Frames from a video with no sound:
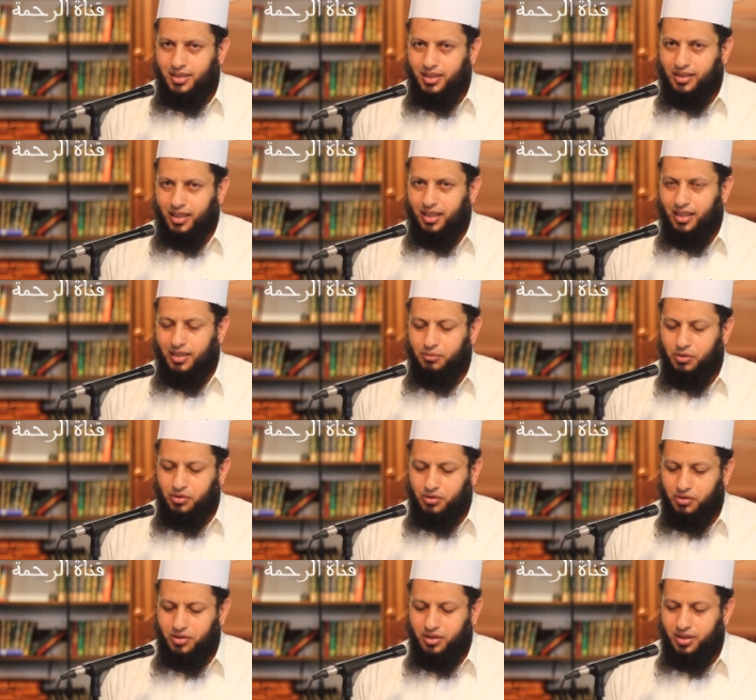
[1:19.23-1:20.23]
يتعلق
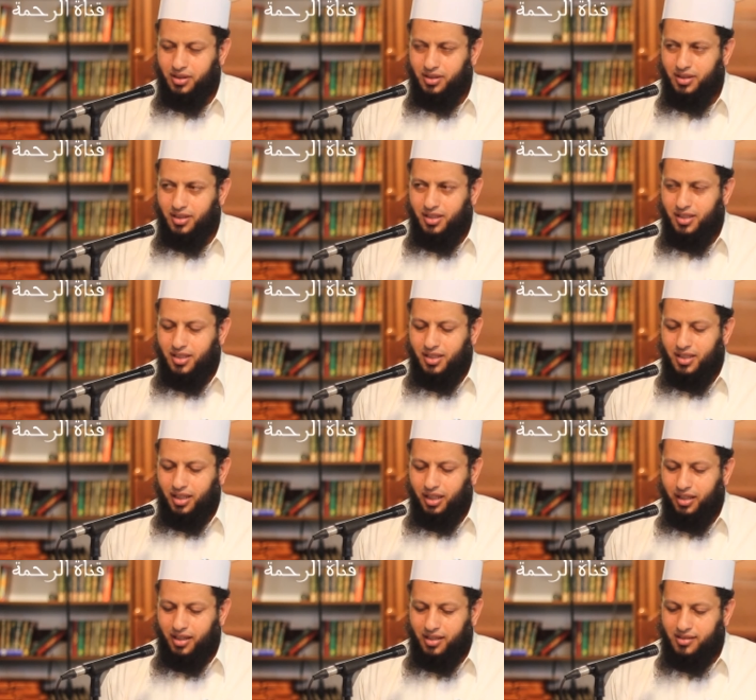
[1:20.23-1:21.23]
بالركن
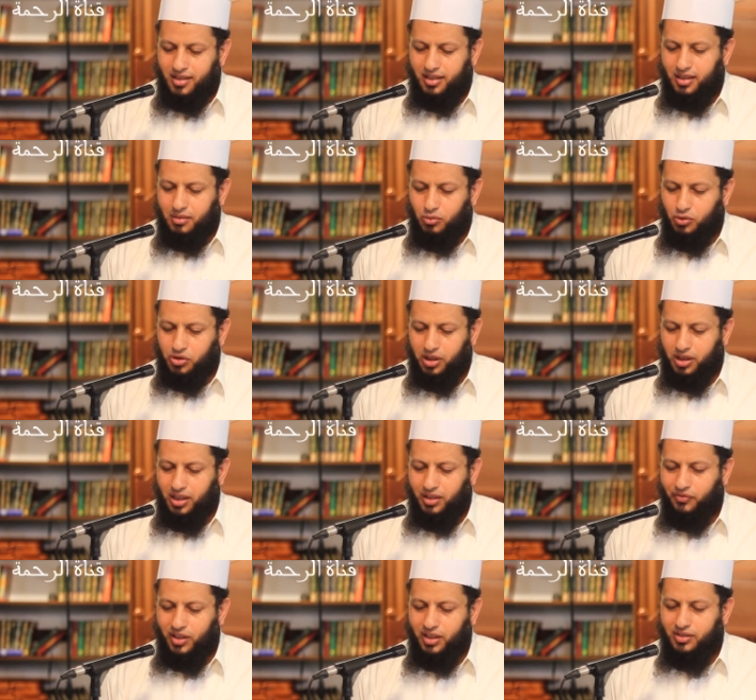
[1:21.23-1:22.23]
إذا زاد
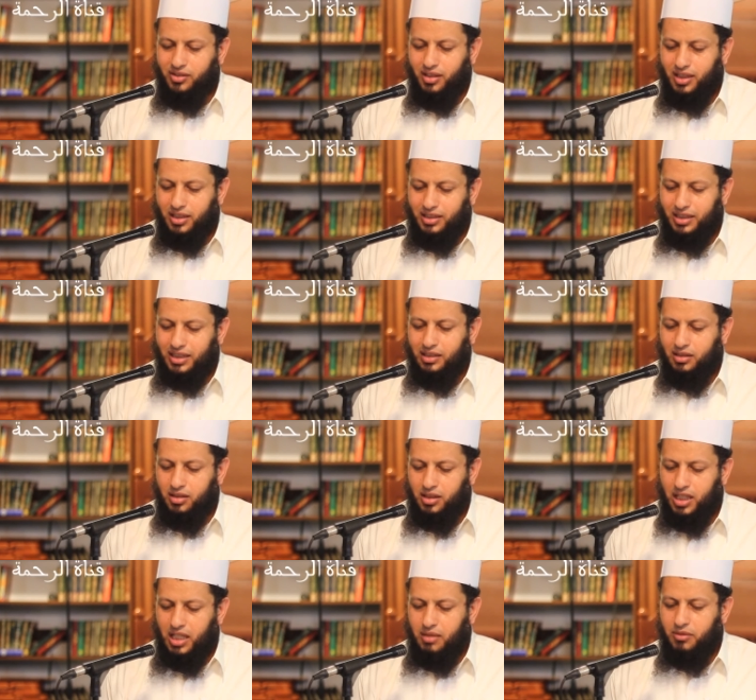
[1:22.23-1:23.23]
المصلي في صلاته
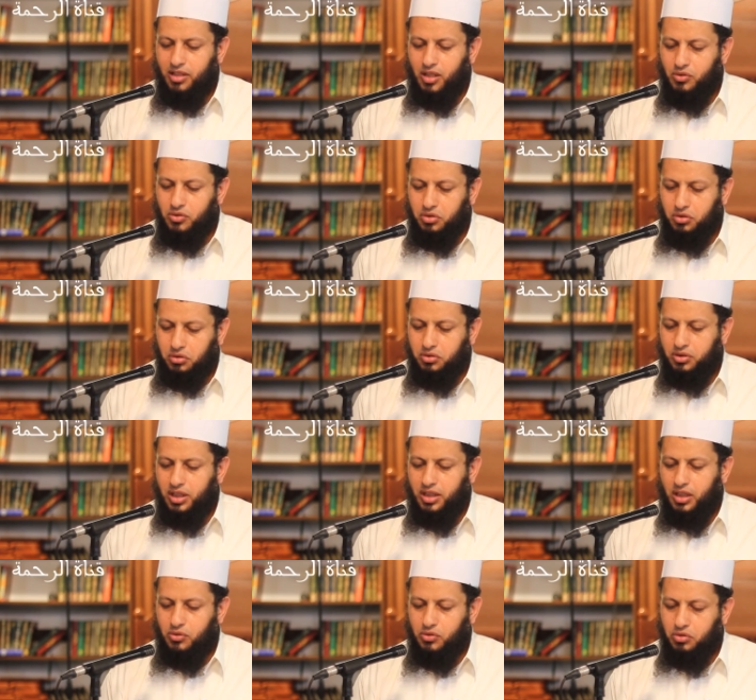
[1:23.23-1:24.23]
قياما أو
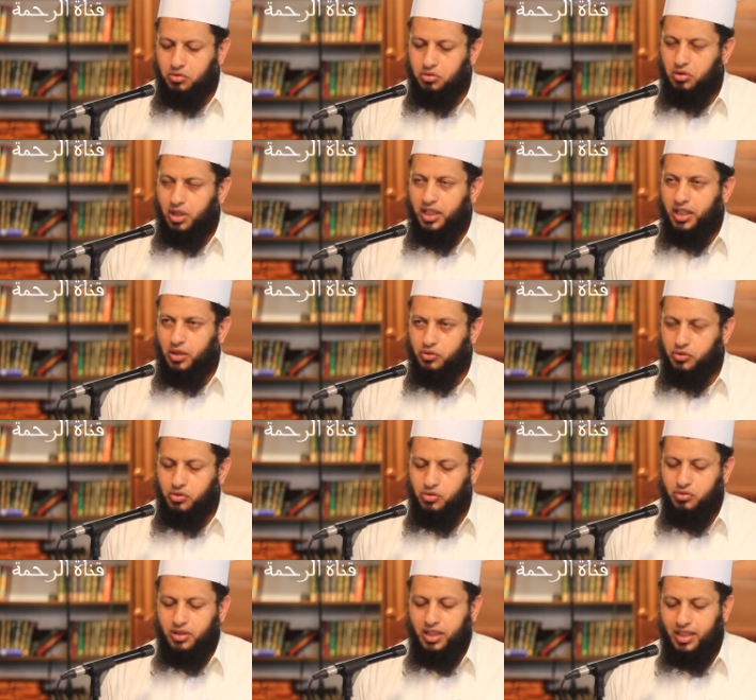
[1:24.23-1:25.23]
قعودا أو ركوعا أو
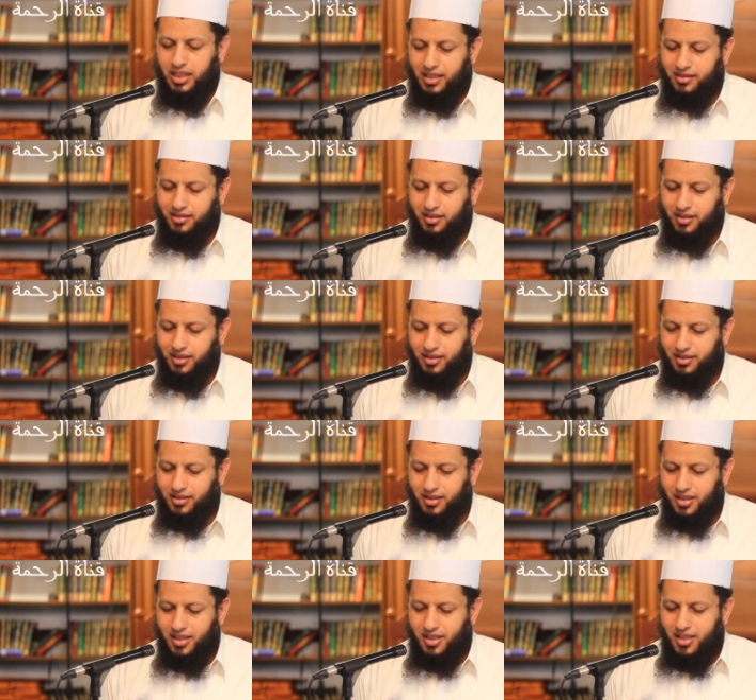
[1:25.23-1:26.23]
سجودا ناسيا
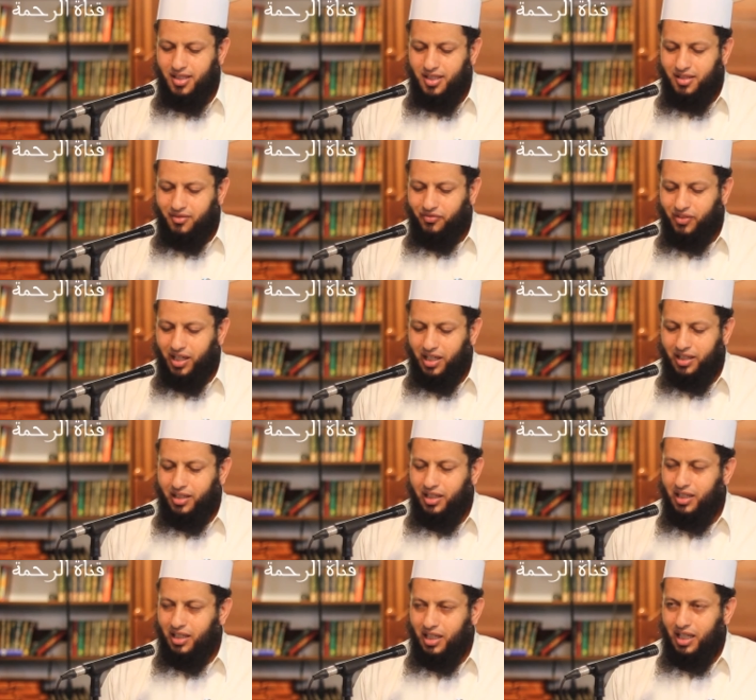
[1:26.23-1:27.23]

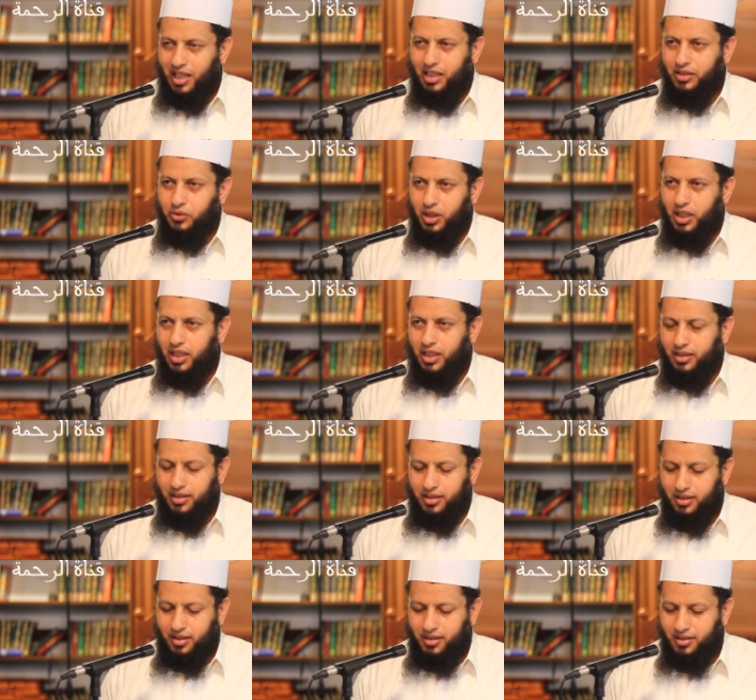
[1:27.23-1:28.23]
فهذا أحد
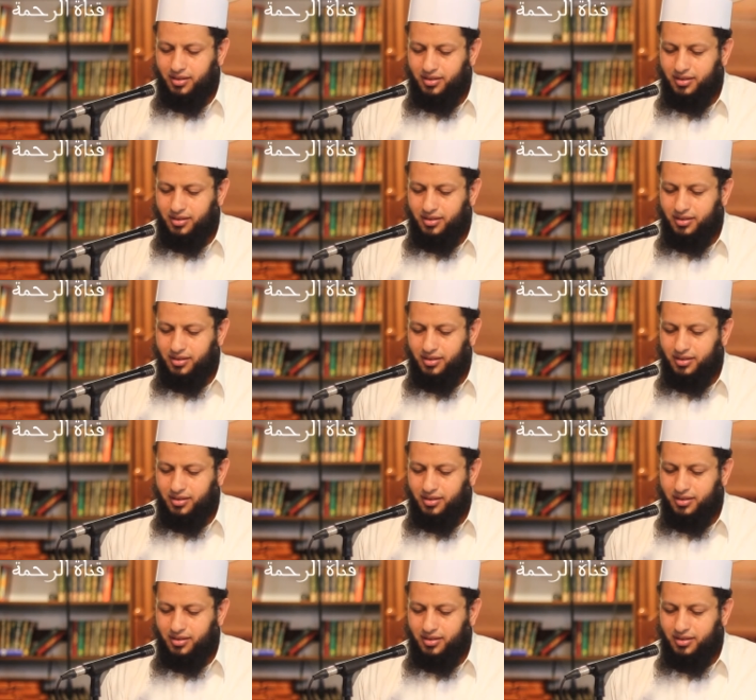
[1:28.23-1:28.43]
حالتين